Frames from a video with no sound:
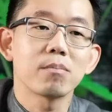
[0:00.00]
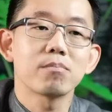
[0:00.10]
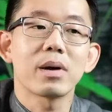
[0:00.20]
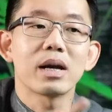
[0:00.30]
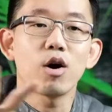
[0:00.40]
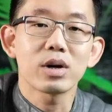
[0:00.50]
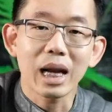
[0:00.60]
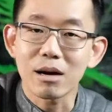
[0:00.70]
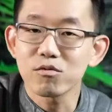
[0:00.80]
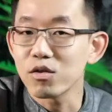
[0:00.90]
เป็นห้อง
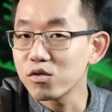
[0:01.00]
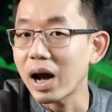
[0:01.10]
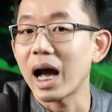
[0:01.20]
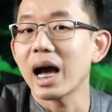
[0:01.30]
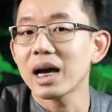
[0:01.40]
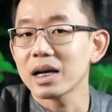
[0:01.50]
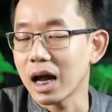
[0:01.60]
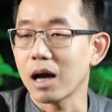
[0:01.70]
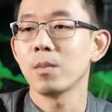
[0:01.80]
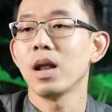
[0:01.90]
น้ำไฟฟ้า
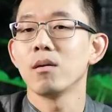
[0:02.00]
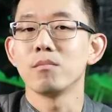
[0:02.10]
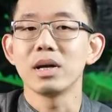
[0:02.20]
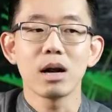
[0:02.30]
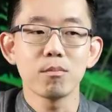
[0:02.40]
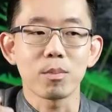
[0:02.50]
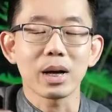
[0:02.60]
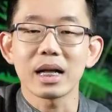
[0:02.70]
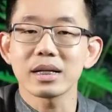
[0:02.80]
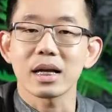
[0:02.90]
นะมีระบบ
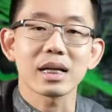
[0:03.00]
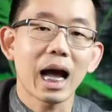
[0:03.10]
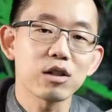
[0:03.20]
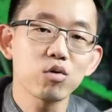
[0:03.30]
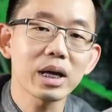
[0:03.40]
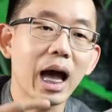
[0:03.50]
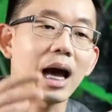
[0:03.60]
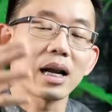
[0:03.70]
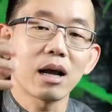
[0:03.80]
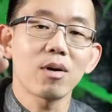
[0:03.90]
การจัดการทุกอย่า
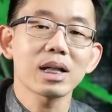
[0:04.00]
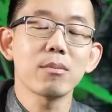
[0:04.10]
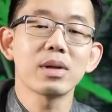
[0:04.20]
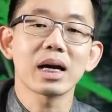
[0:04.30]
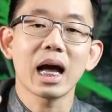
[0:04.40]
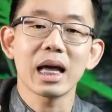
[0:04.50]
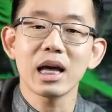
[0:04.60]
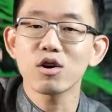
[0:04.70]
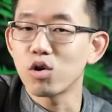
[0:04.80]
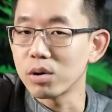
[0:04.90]
งเลยว่าทำยังไง
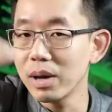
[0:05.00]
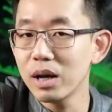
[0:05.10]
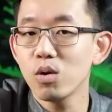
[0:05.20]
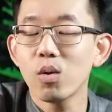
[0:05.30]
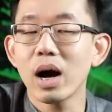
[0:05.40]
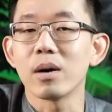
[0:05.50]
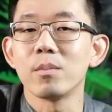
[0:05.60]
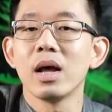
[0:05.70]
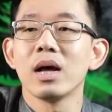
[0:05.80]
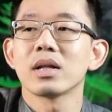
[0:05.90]
ให้ขนไม่ร่วง
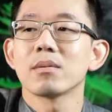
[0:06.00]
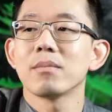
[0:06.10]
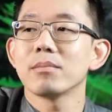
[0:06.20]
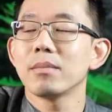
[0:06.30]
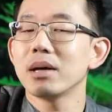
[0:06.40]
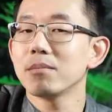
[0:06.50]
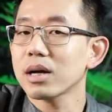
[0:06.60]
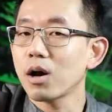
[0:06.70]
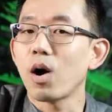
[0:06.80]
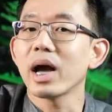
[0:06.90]
ไม่
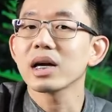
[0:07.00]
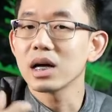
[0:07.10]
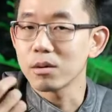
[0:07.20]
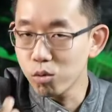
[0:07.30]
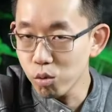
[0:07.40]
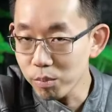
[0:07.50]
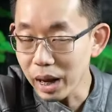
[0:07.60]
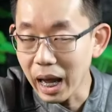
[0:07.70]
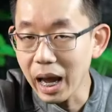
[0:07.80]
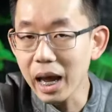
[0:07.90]
ก่อให้เกิดภูมิ
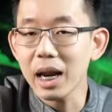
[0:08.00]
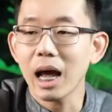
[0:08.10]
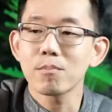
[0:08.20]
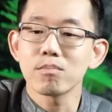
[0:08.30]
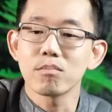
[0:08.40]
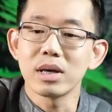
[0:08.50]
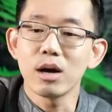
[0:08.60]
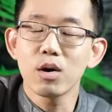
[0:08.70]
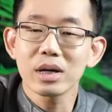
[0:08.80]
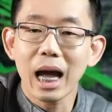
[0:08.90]
แพ้นะครับมี
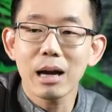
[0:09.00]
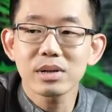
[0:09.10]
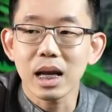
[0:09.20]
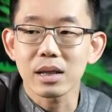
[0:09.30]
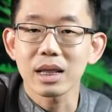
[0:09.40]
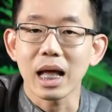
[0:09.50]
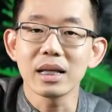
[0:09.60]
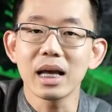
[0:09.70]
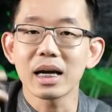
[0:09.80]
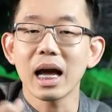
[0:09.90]
ห้องน้ำจัดสรร
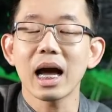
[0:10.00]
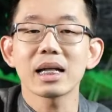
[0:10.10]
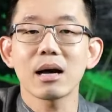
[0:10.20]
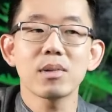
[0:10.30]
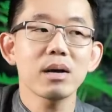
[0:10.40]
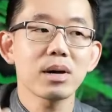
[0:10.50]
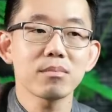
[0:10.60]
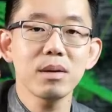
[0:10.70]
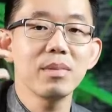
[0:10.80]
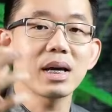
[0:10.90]
ยังไงทำให้มัน
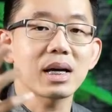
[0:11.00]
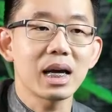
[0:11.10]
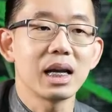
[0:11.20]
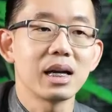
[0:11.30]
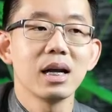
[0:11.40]
ไม่มีกลิ่น